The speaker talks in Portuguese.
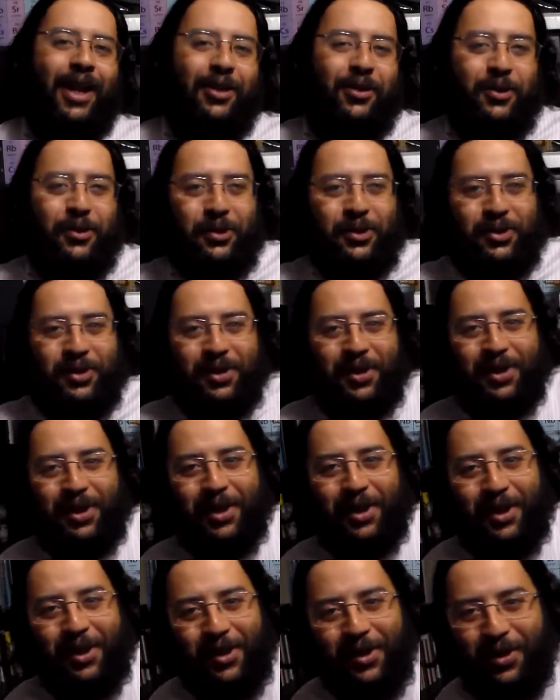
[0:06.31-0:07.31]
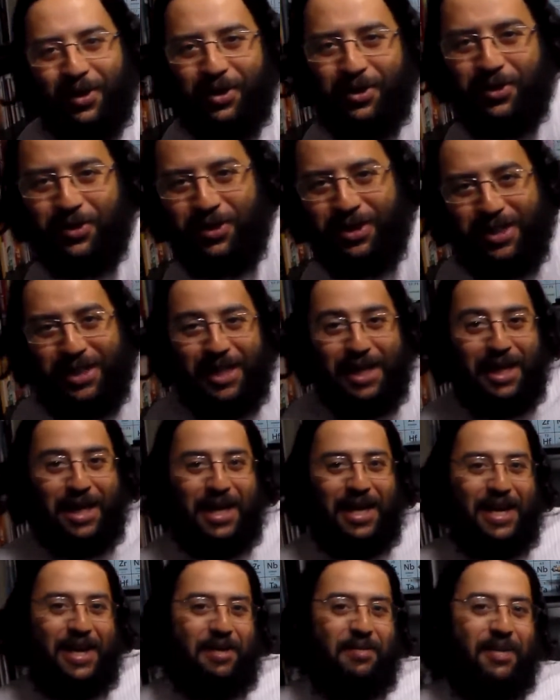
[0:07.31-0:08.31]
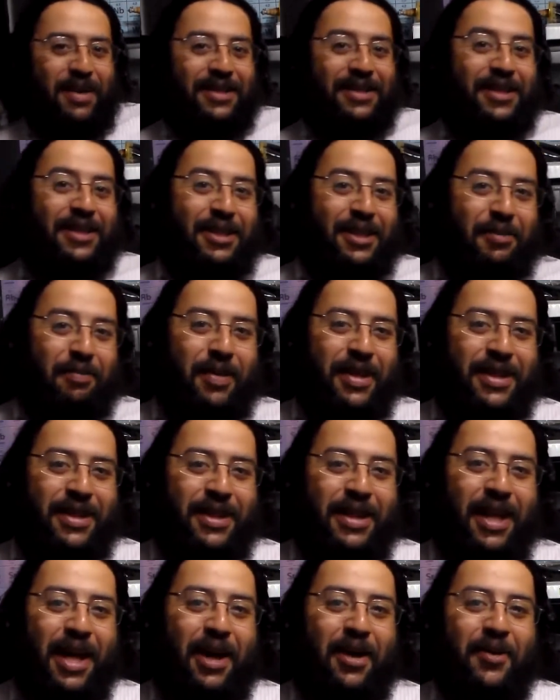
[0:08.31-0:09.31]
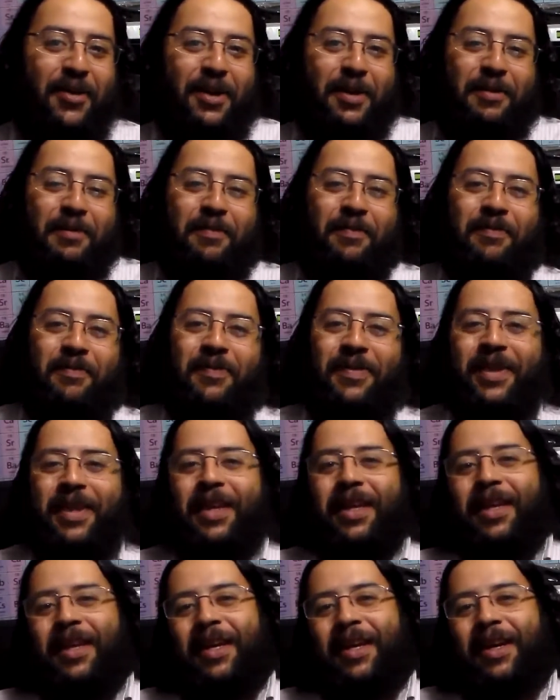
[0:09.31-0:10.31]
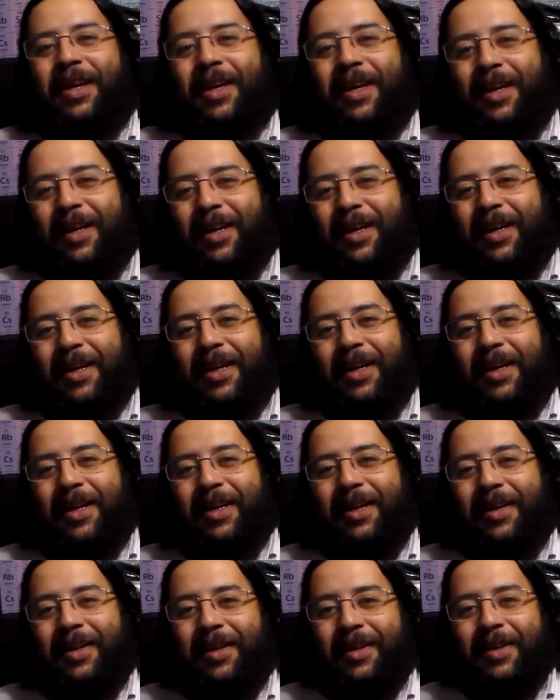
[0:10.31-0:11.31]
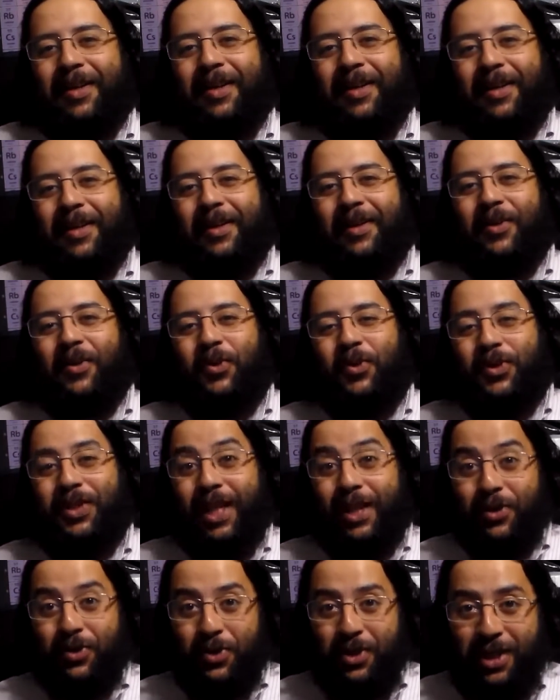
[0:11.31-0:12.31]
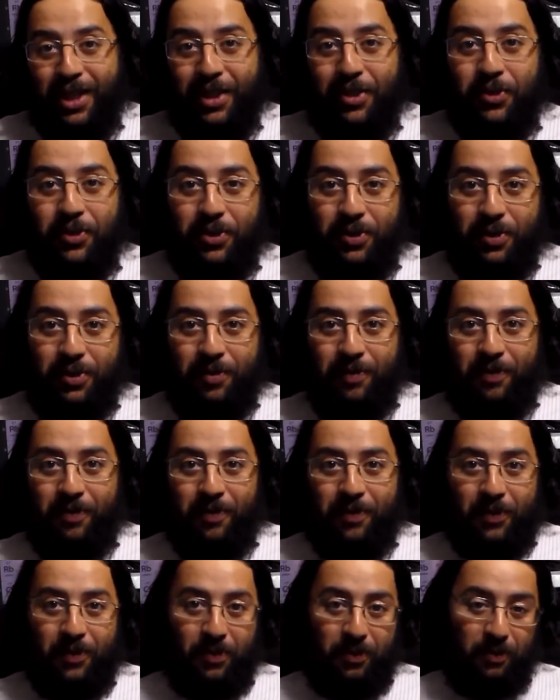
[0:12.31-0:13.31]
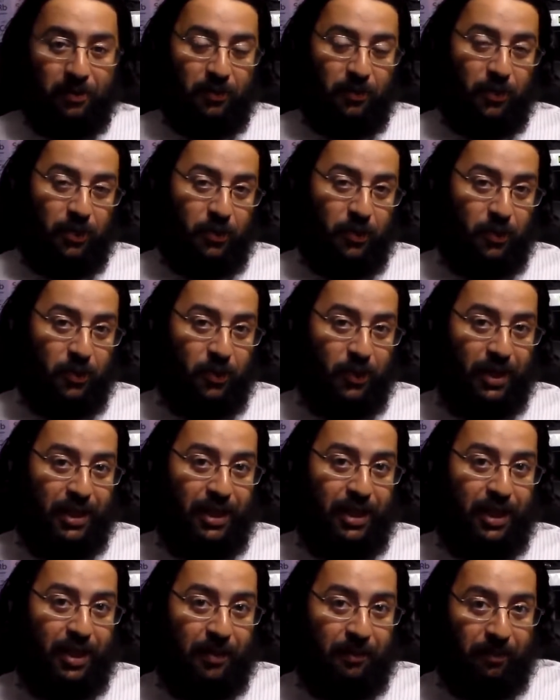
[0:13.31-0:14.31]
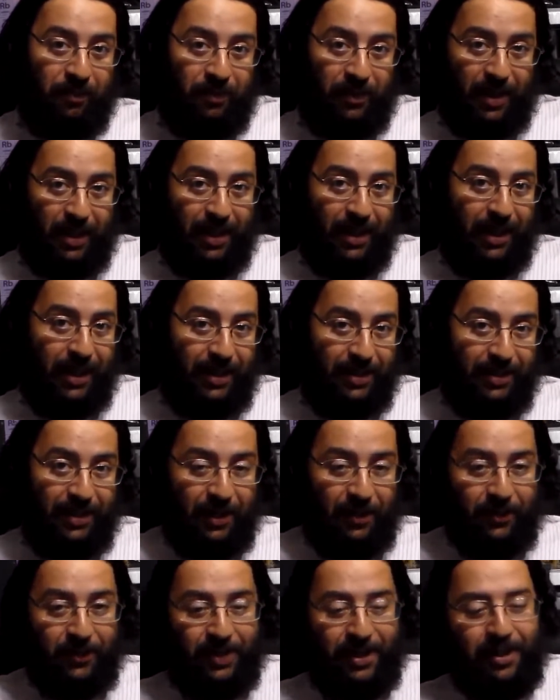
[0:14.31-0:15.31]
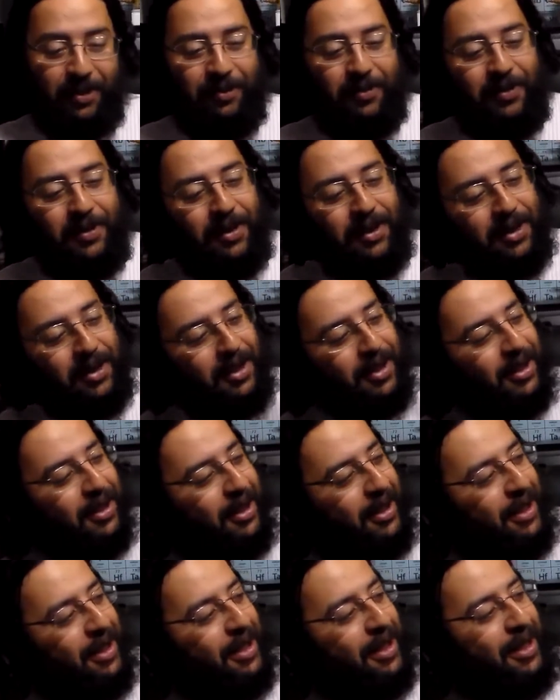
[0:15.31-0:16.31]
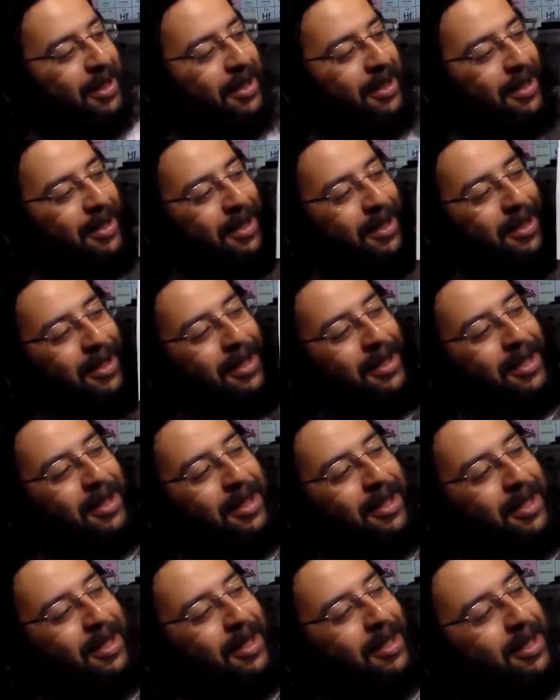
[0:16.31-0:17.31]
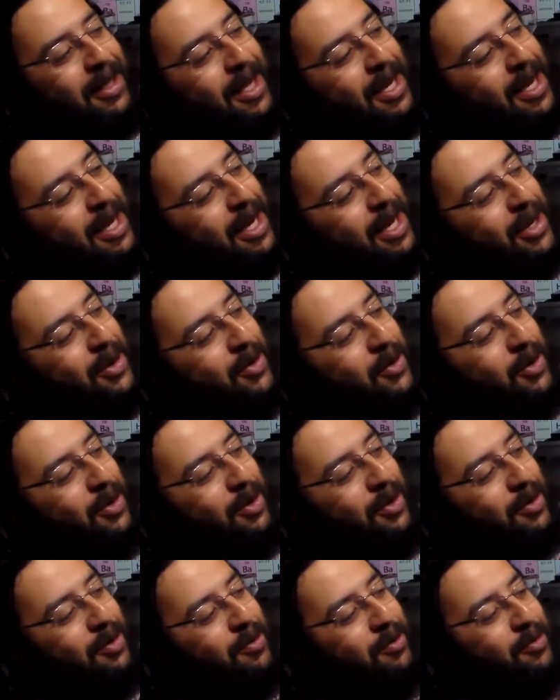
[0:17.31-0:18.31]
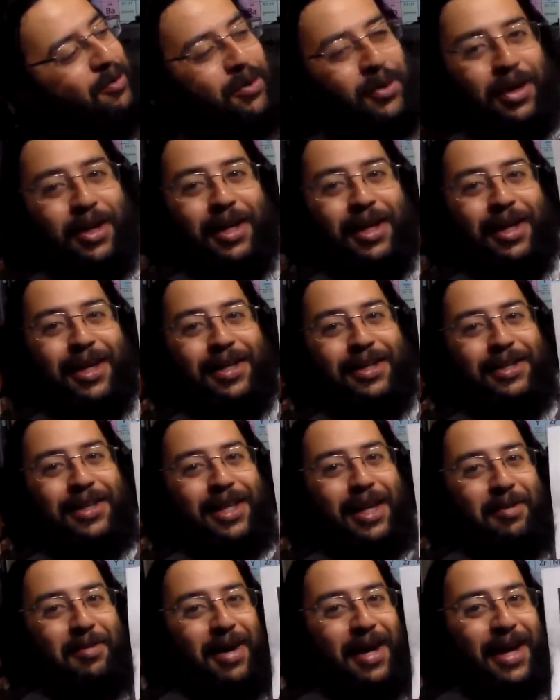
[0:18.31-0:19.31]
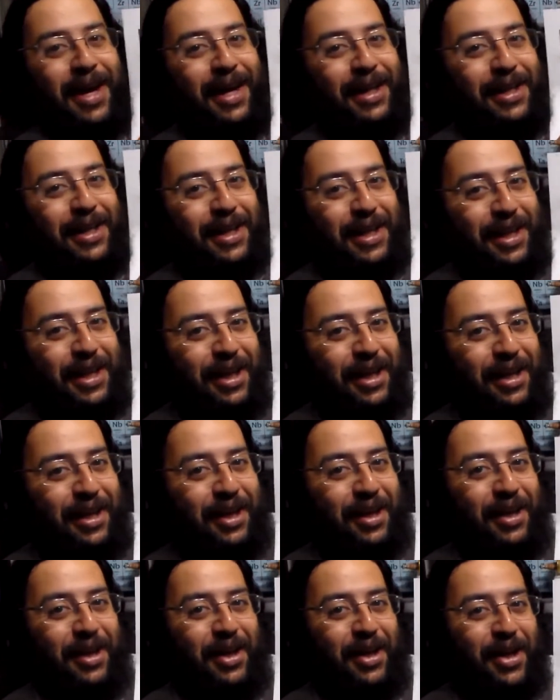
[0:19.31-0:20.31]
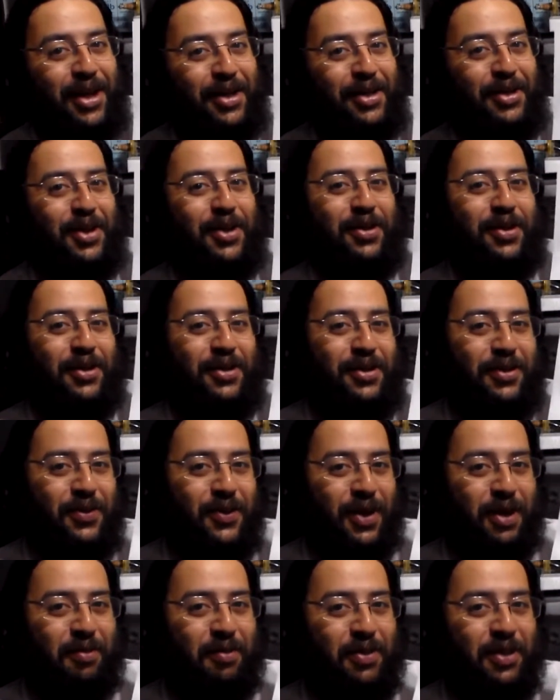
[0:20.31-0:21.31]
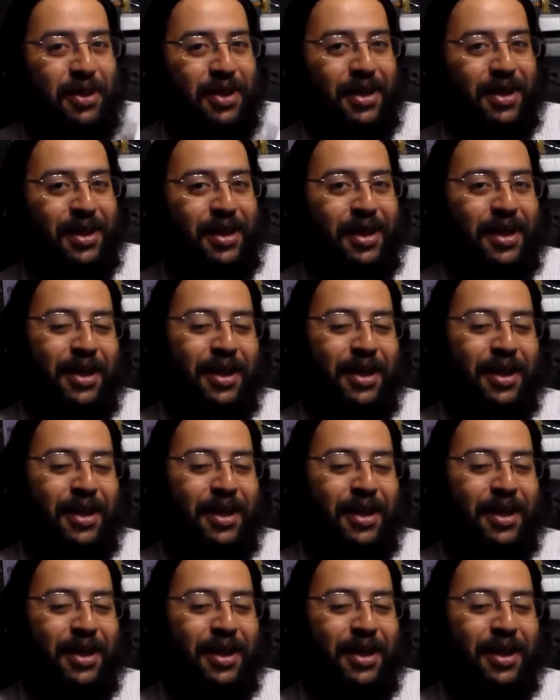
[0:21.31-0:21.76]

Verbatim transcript: Olá a todos. Hoje é um dia bastante especial. Né? Uh, nos Estados Unidos foi concluída a eleição, né? E quem ganhou foi esse camarada aqui, Donald Trump.